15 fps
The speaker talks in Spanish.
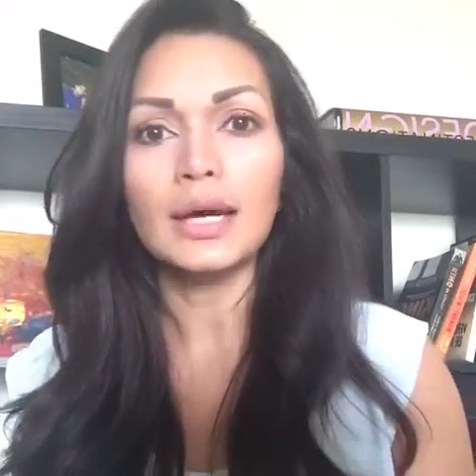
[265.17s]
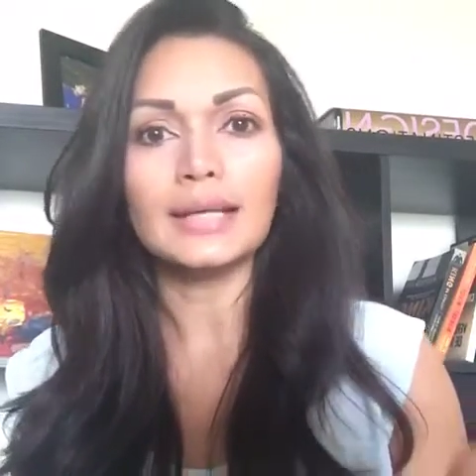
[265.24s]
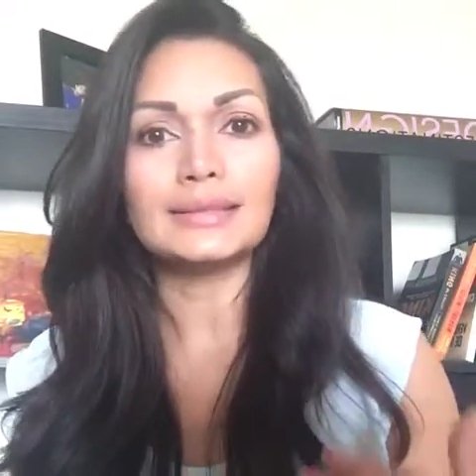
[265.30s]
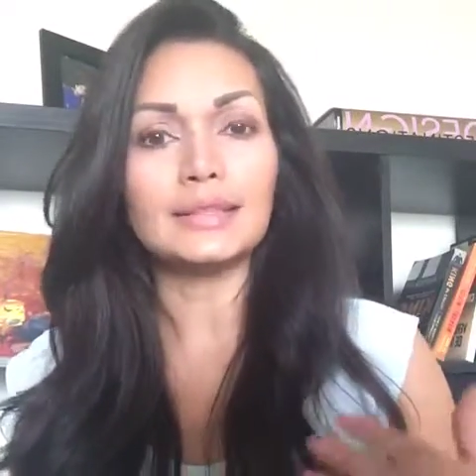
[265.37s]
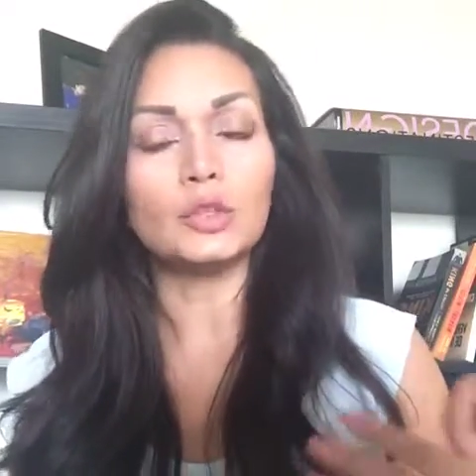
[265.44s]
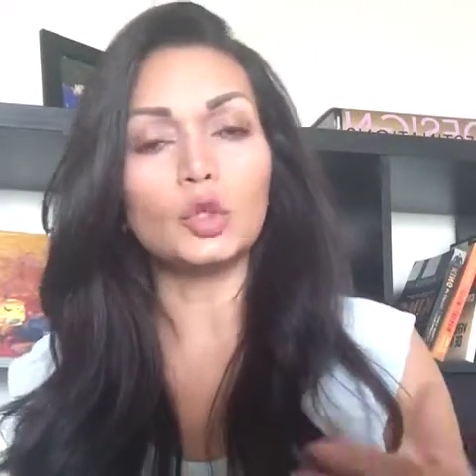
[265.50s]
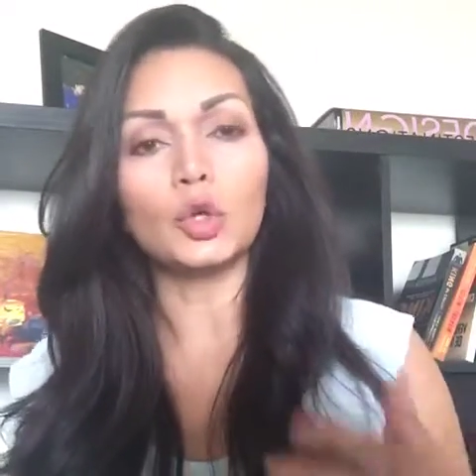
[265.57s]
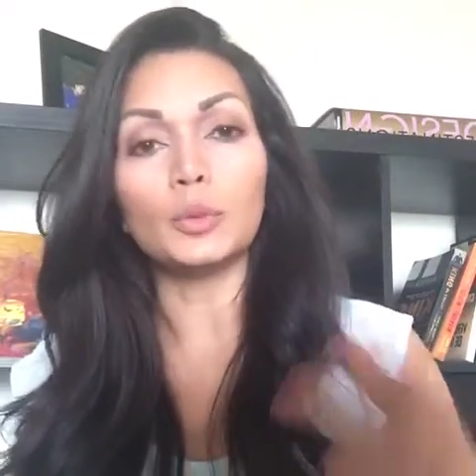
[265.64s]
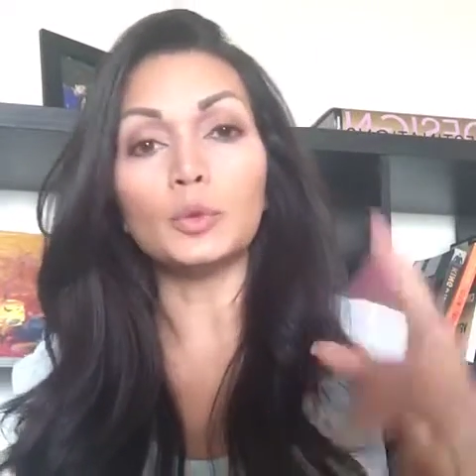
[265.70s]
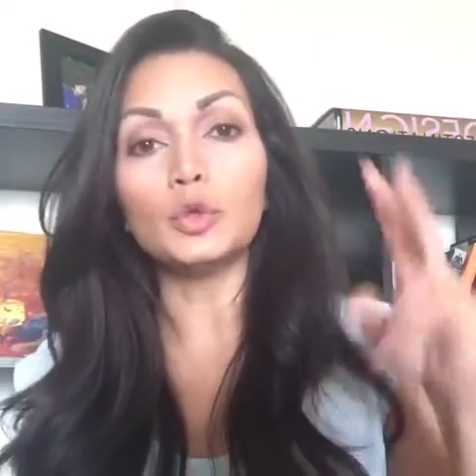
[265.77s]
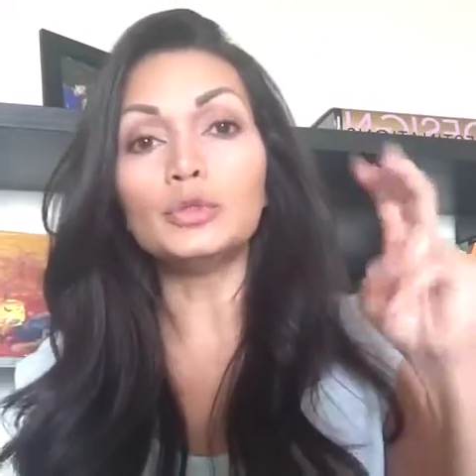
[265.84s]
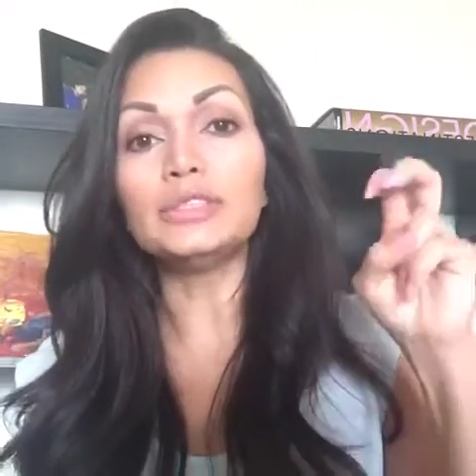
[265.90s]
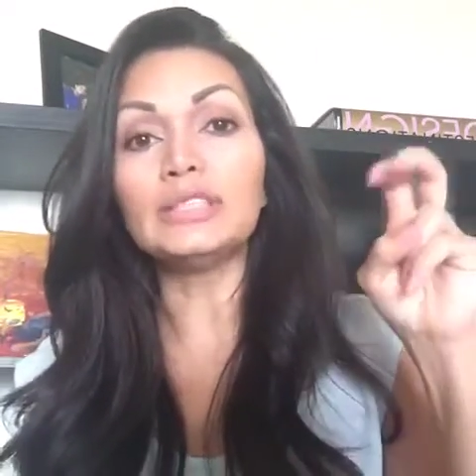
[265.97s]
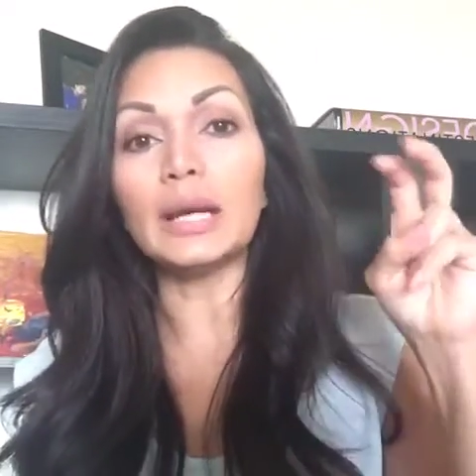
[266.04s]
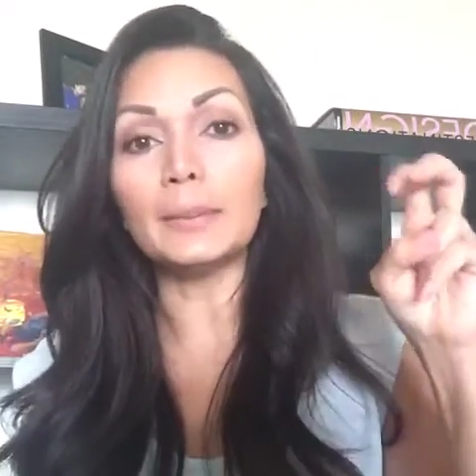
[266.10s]
haciendo como
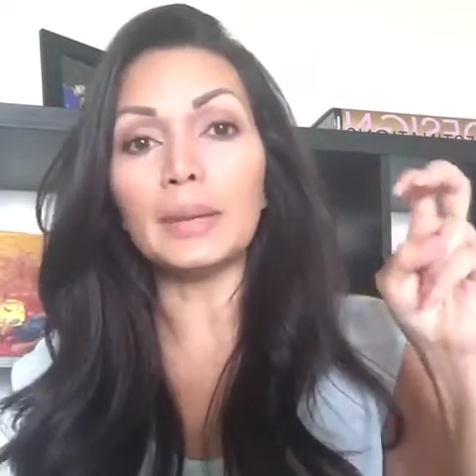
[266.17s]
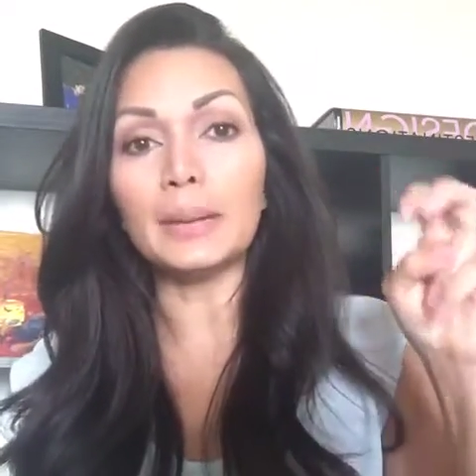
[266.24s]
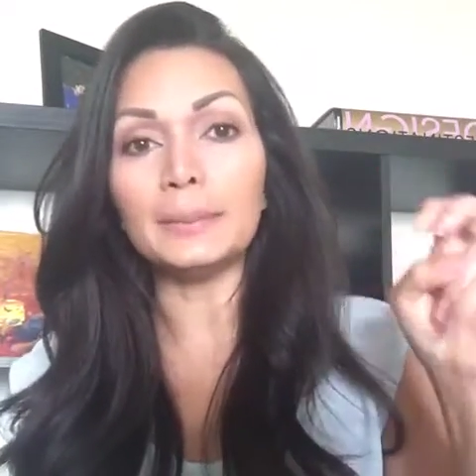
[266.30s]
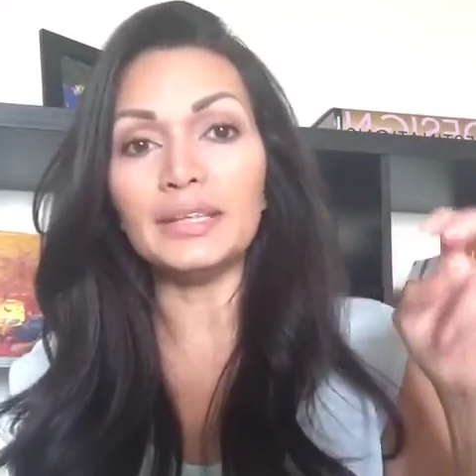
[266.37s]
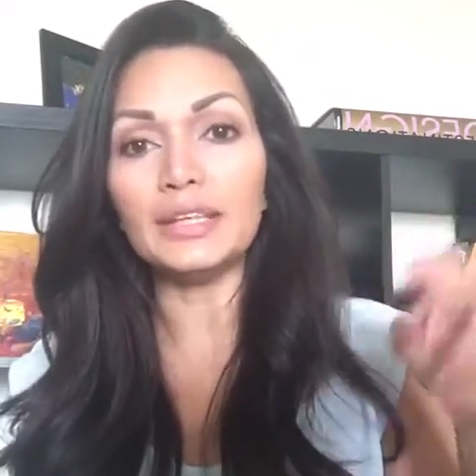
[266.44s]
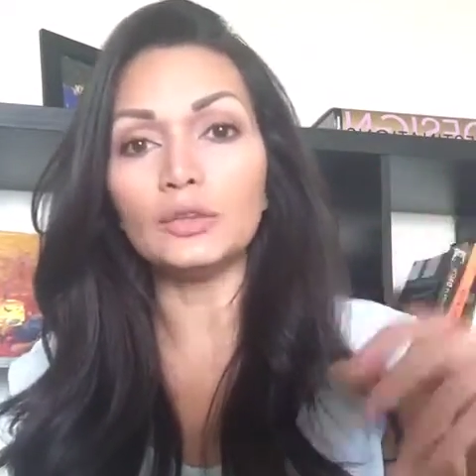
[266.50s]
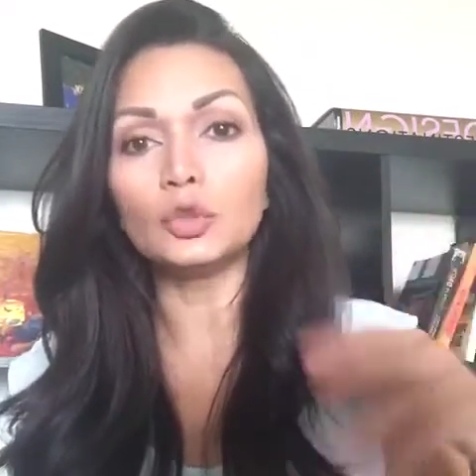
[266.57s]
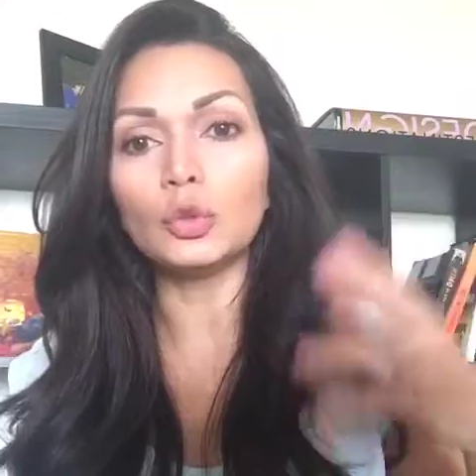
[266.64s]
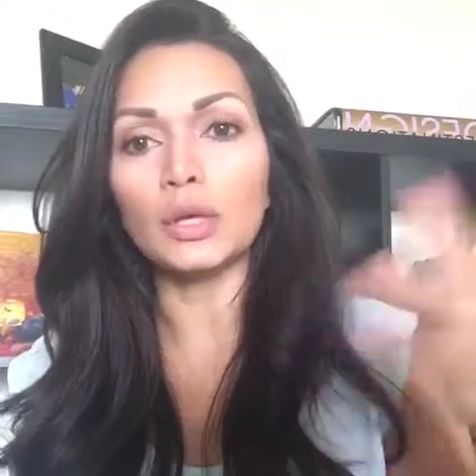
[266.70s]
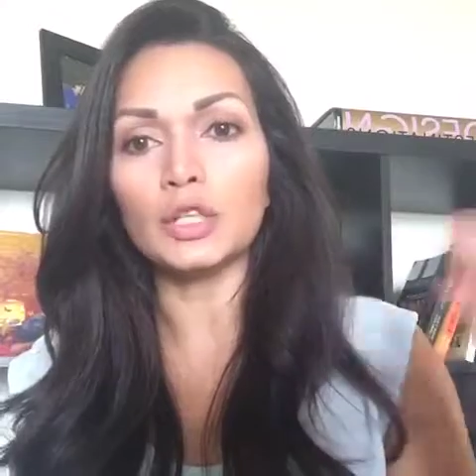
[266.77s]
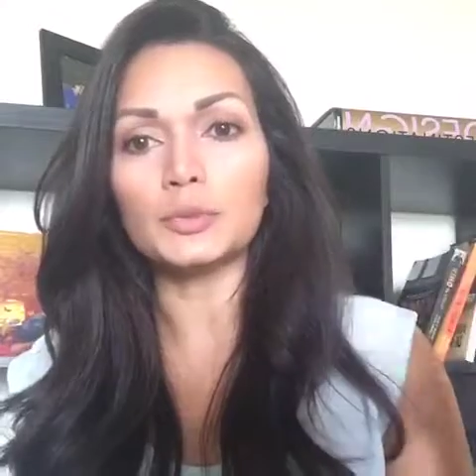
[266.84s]
un llamamiento